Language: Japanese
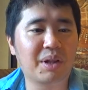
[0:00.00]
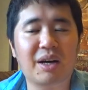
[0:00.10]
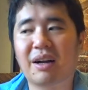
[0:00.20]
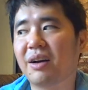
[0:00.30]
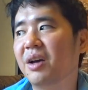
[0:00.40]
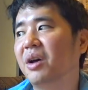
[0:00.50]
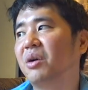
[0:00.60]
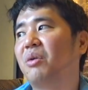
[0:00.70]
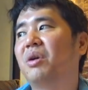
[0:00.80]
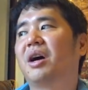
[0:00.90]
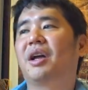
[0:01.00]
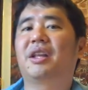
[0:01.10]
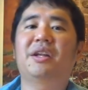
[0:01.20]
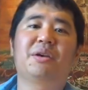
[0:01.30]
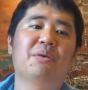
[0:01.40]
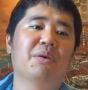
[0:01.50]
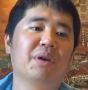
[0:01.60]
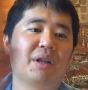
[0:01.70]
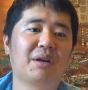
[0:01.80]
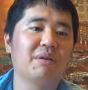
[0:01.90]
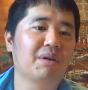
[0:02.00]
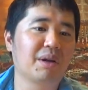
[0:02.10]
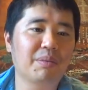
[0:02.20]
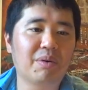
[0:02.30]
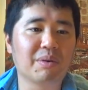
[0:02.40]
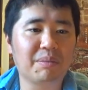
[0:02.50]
だから今回は下手に飛行機で行くよりも、